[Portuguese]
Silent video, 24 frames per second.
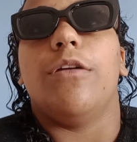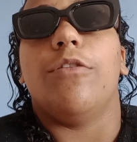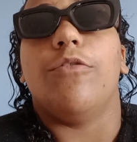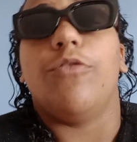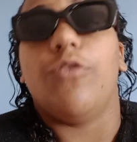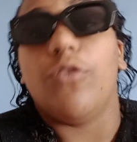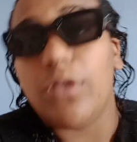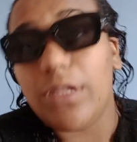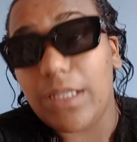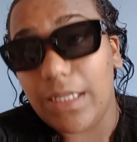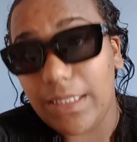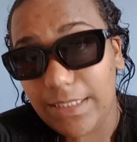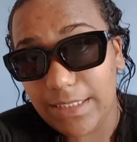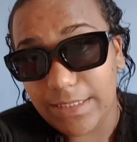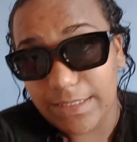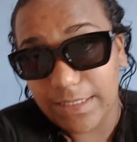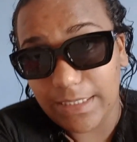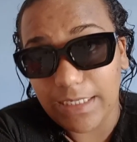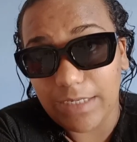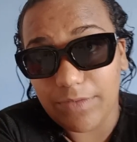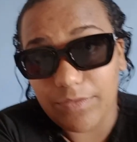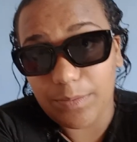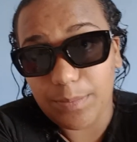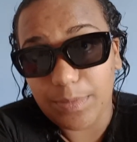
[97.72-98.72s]
vou lá tentar
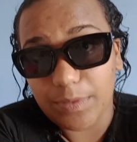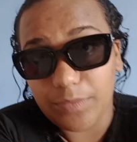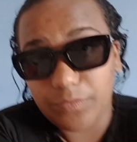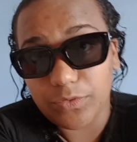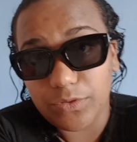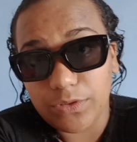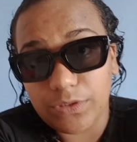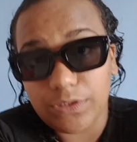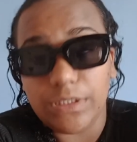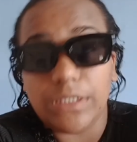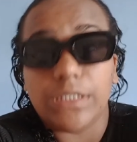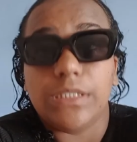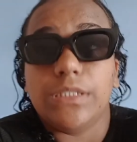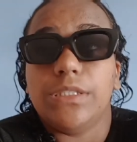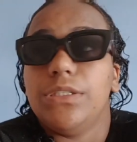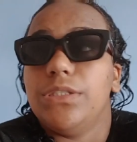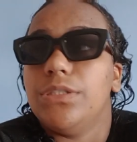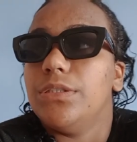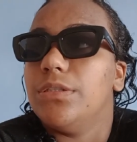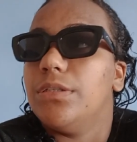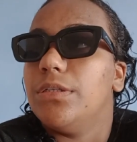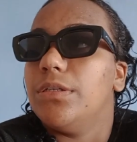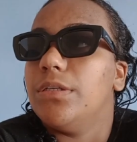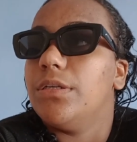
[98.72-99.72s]
gravar pra
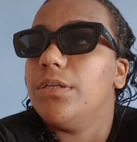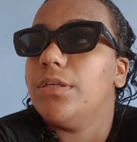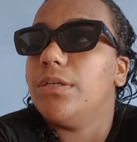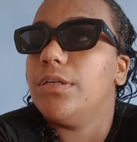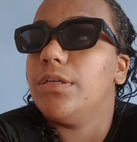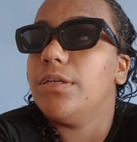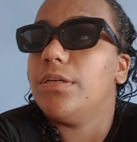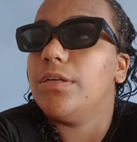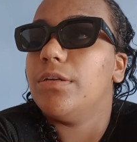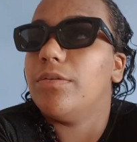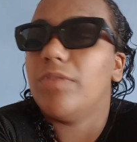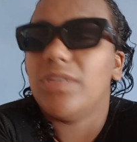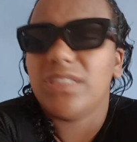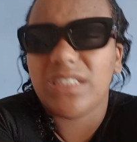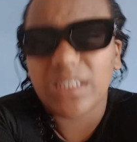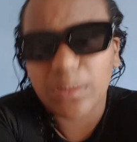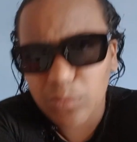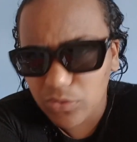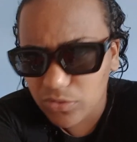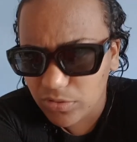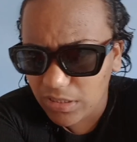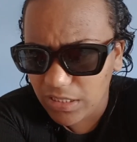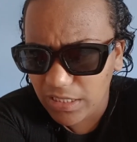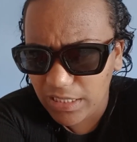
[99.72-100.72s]
vocês. Vai ser
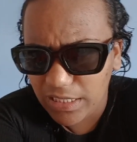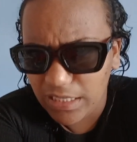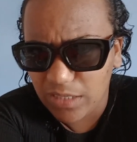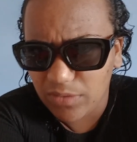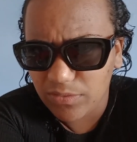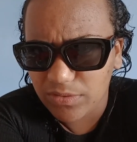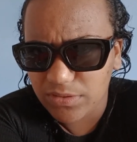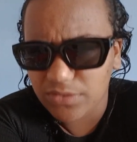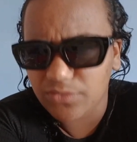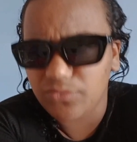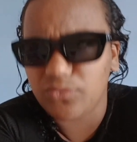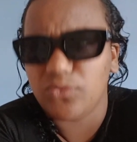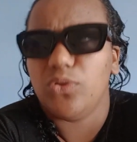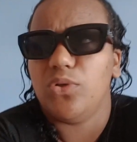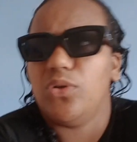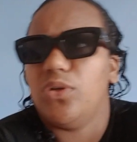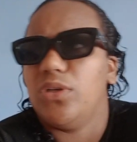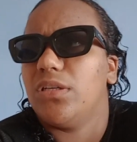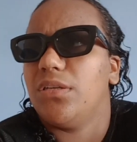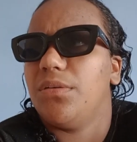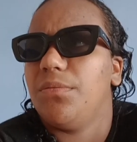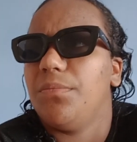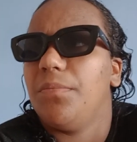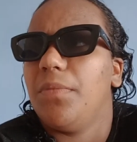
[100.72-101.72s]
muito legal esse
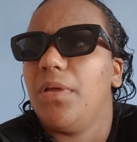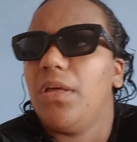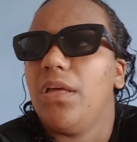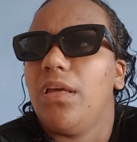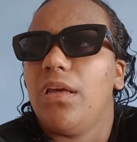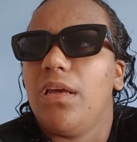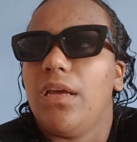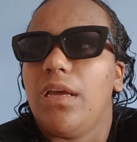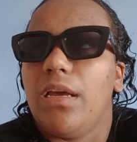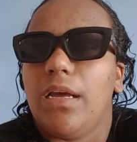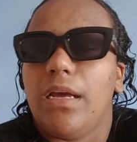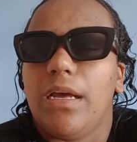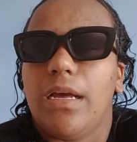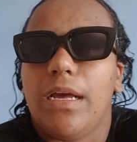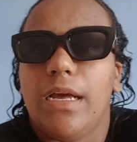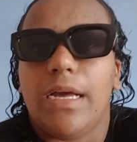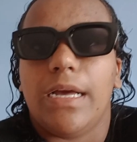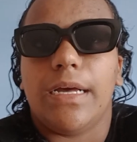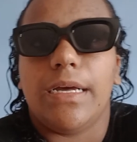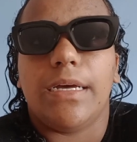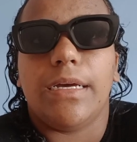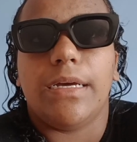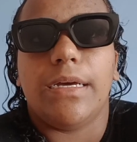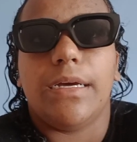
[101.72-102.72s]
vlog.
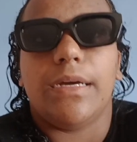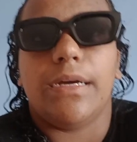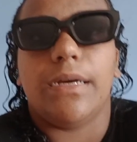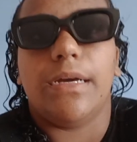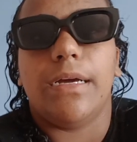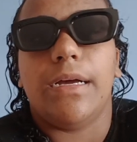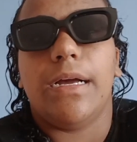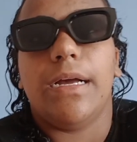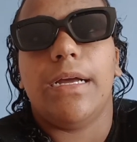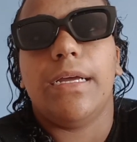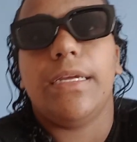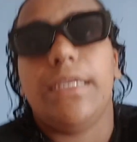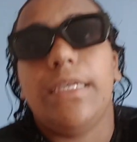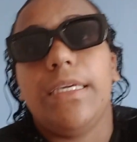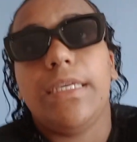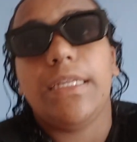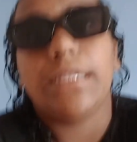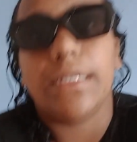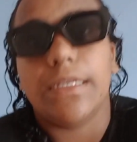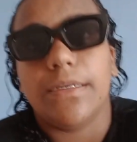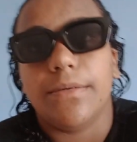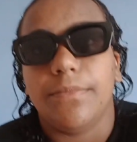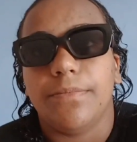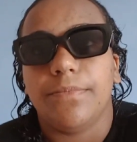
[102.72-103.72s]
A, a
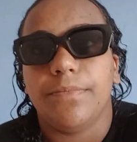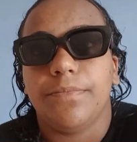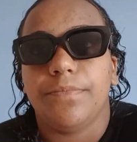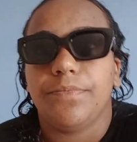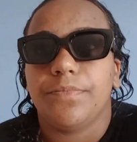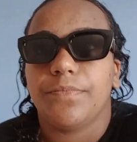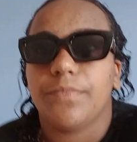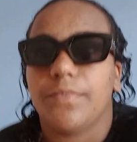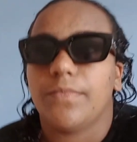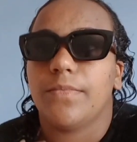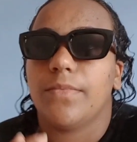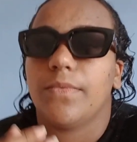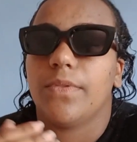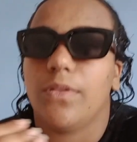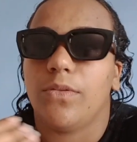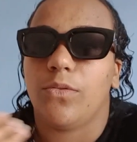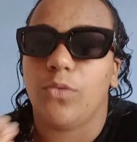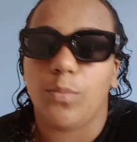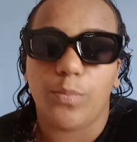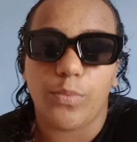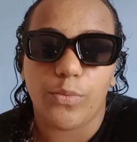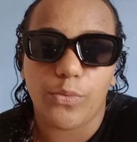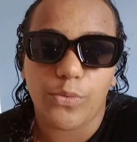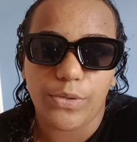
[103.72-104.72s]
ilha
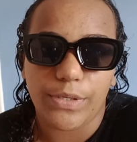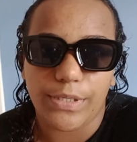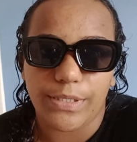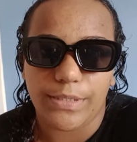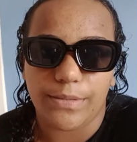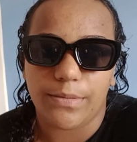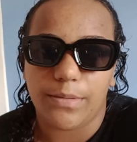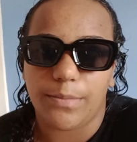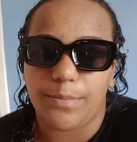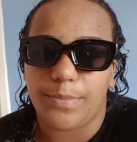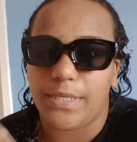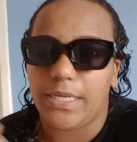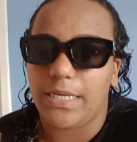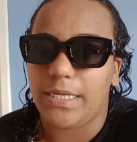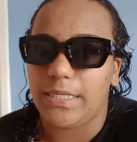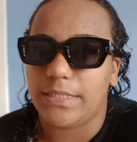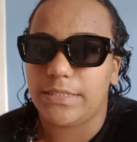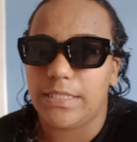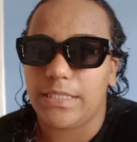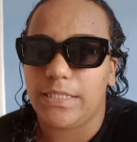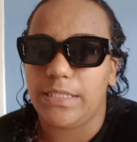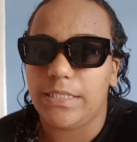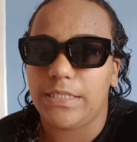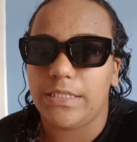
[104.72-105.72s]
do Boi, a praia
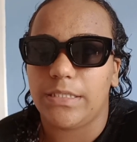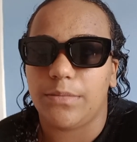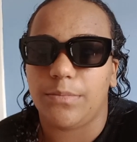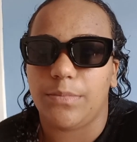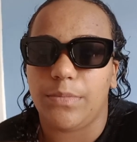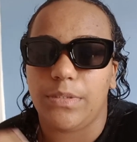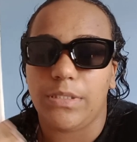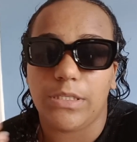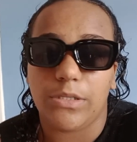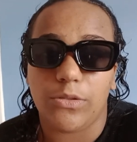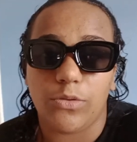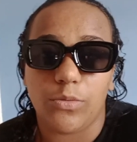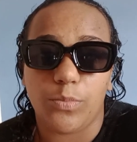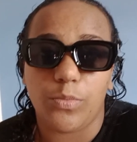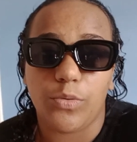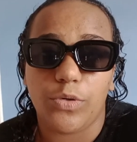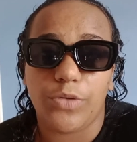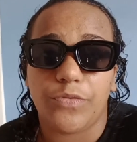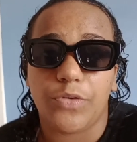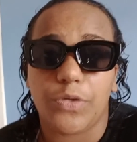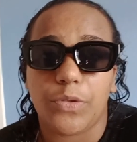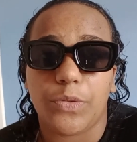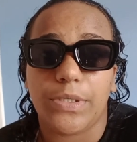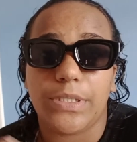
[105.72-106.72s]
salina, a ilha do
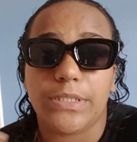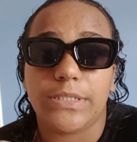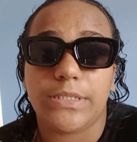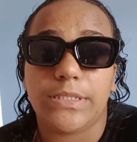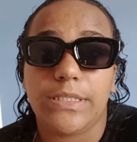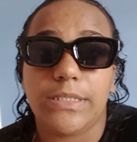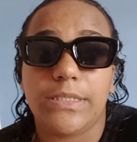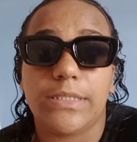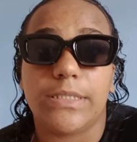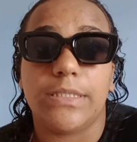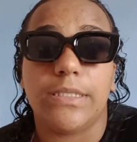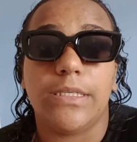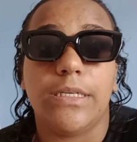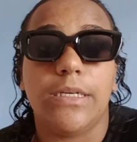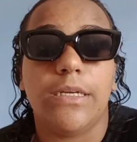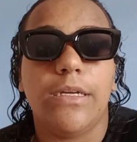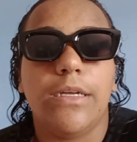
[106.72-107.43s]
Boi, foi conhecida.